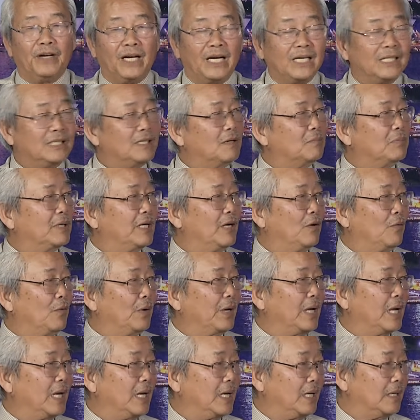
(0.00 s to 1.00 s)
viên trong cái
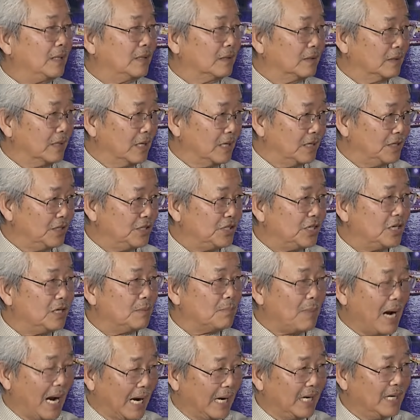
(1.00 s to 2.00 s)
hội nghị thượng đỉnh
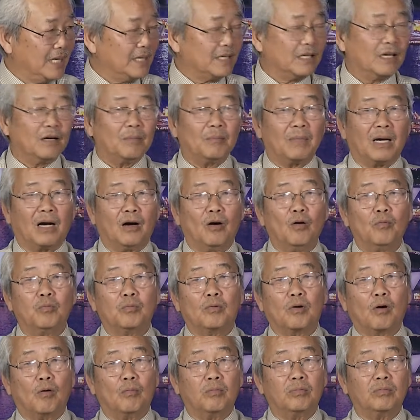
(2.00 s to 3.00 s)
G7 nhưng mà Úc
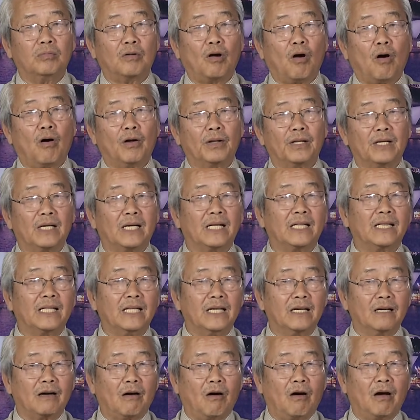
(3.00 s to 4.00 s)
cũng có những cái
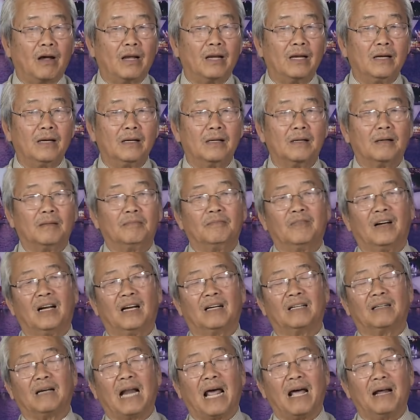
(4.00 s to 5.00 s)
tiếng nói
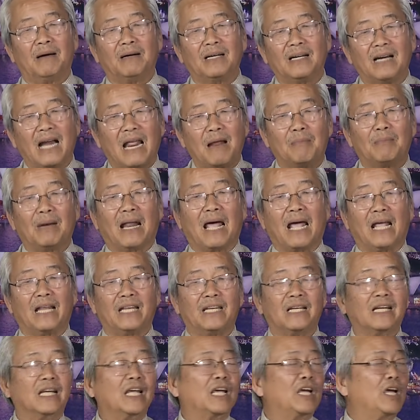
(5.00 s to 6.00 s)
mà đã đem lại
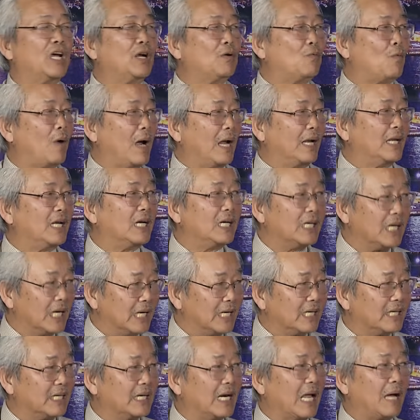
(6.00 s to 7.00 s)
những cái kết quả nhất
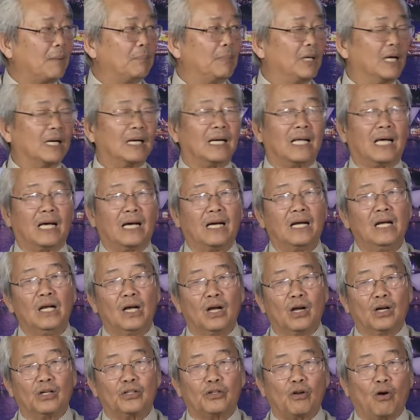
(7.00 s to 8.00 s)
định, đặc biệt là
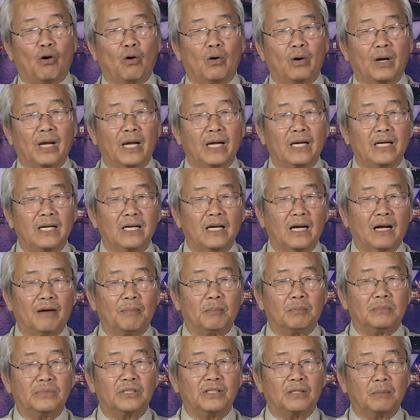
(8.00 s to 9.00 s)
cho cái
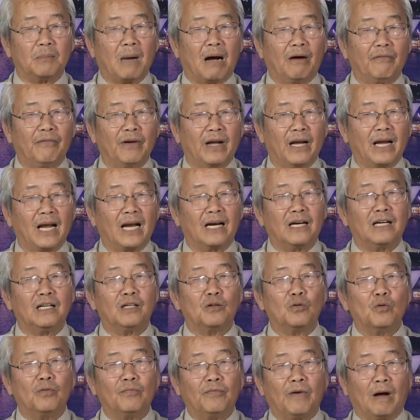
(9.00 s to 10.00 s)
ờ, sự bảo vệ an
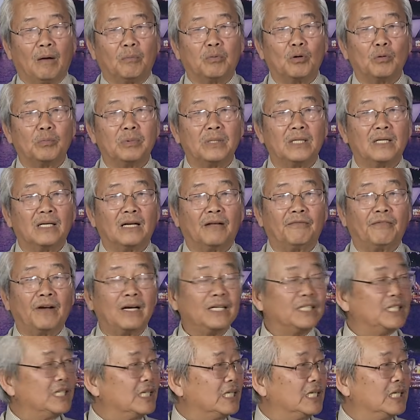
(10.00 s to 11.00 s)
ninh quốc phòng cũng như là
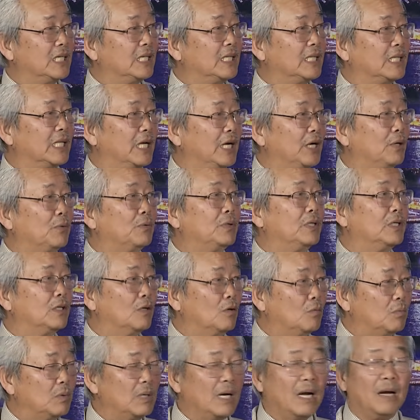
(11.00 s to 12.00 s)
phát triển kinh tế của nước
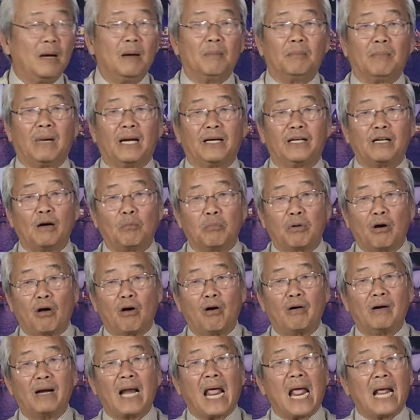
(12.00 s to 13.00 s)
Úc mà trong
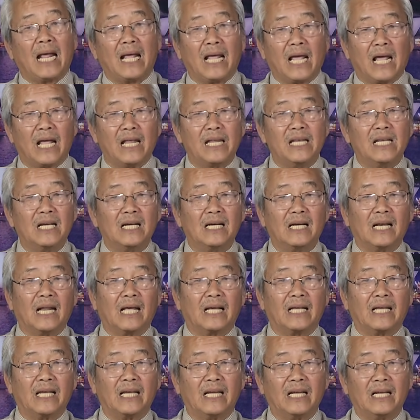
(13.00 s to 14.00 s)
đó đáng kể nhất
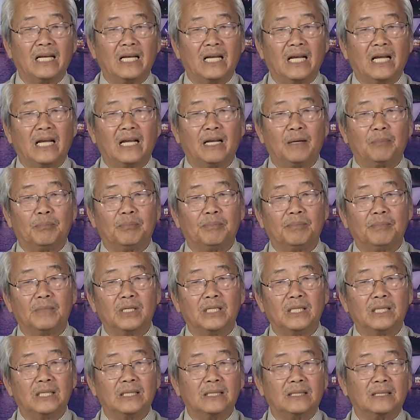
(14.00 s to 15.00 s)
là cái hiệp
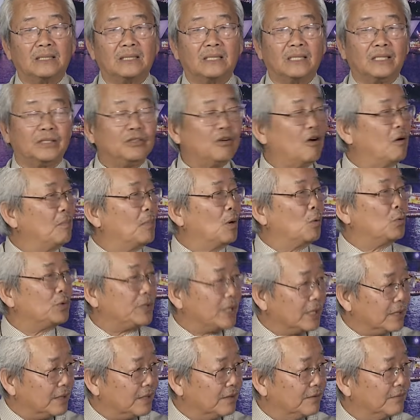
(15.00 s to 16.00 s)
ước tự do mậu
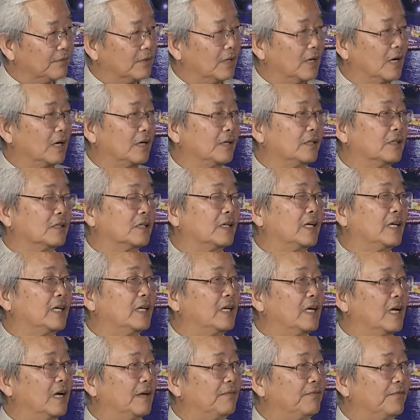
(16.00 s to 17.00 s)
dịch ờ, được ký
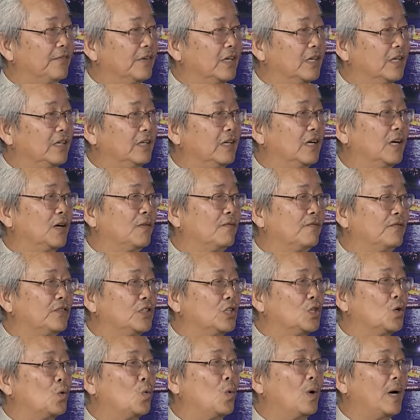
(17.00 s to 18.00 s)
kết với
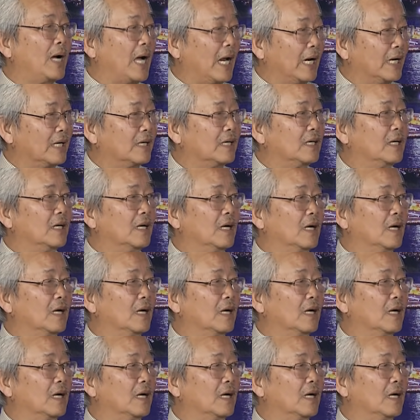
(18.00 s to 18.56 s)
Vương quốc Anh